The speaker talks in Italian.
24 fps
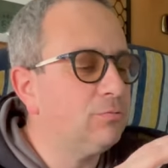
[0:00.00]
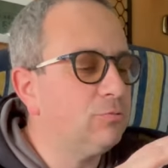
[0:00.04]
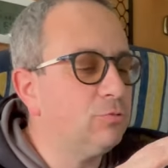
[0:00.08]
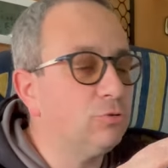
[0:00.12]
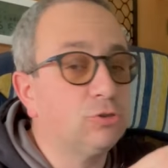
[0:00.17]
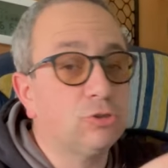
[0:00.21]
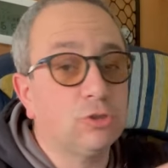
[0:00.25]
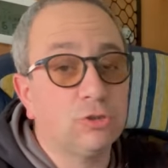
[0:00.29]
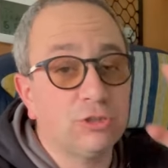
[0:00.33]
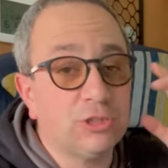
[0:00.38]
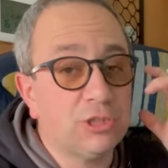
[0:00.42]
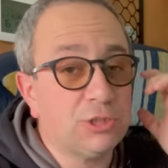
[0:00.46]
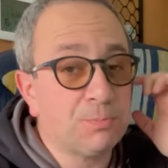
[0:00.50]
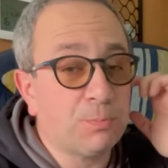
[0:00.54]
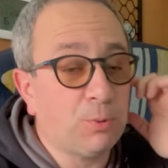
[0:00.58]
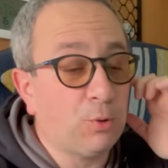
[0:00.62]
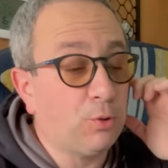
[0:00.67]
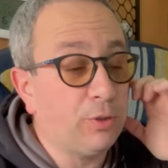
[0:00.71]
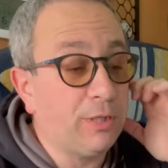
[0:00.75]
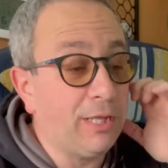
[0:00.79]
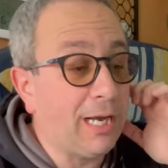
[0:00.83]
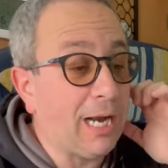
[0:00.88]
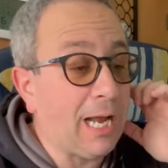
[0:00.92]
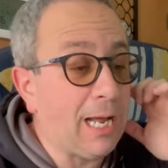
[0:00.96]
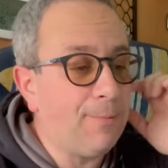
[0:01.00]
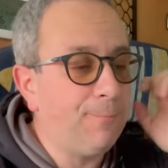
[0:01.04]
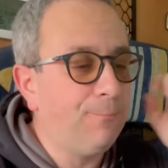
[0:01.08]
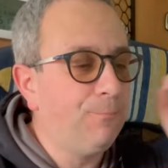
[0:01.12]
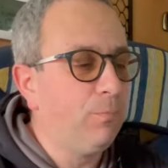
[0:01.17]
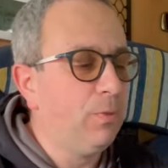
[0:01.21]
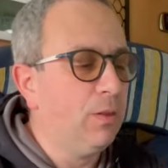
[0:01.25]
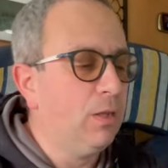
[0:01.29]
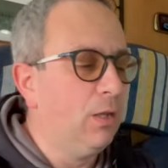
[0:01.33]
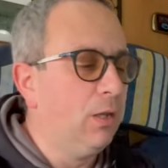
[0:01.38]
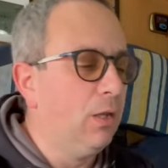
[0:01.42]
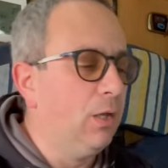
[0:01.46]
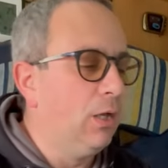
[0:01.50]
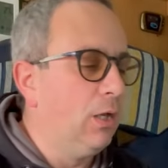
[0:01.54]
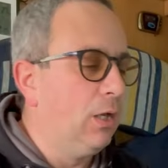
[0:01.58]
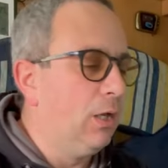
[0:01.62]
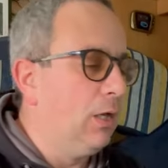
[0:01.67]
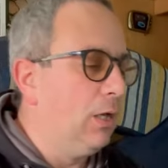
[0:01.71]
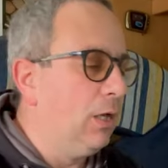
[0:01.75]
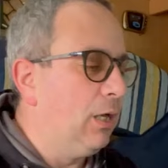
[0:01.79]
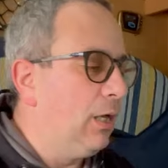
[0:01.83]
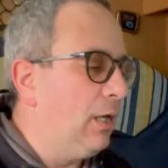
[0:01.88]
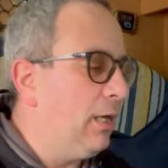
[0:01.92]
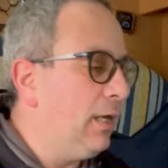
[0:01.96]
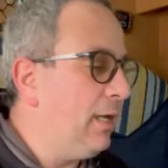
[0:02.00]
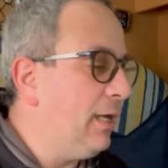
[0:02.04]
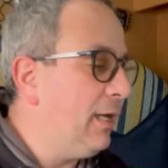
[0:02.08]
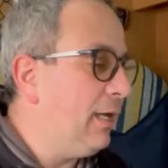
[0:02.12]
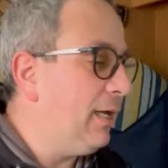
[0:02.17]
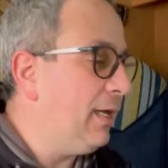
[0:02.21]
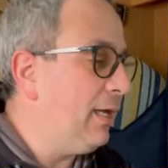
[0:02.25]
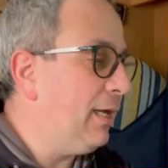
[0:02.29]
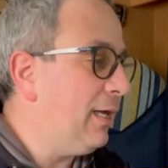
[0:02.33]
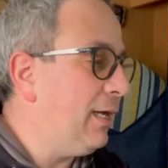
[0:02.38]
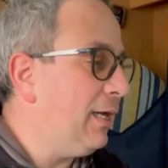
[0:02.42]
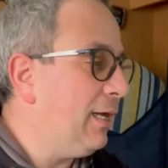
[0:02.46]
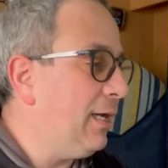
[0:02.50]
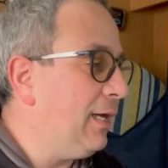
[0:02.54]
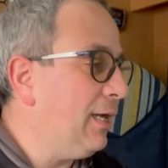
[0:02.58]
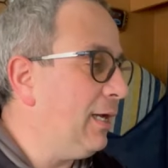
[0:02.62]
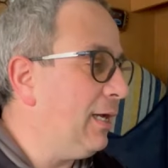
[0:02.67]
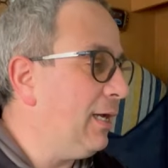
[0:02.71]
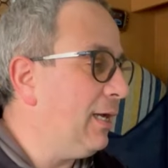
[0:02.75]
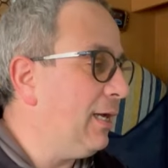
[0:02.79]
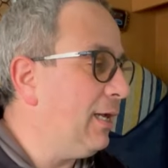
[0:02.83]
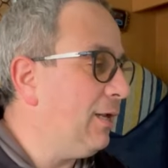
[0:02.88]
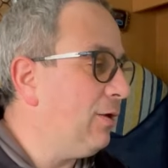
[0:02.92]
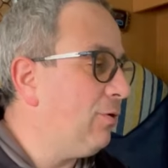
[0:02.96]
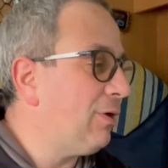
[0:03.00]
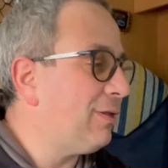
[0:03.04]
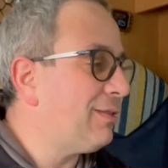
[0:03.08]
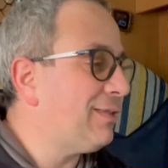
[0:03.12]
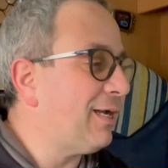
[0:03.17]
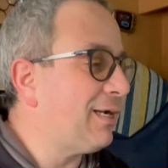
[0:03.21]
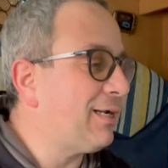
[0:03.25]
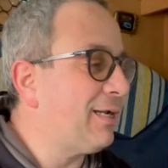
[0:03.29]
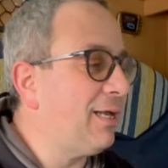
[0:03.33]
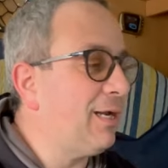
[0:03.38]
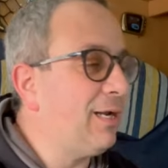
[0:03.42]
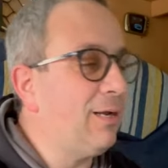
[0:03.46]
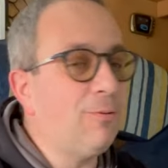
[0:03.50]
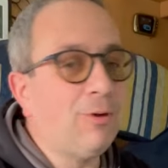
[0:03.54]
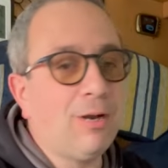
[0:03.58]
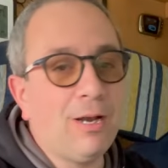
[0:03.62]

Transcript: non so se esploderà eh, lo attaccheremo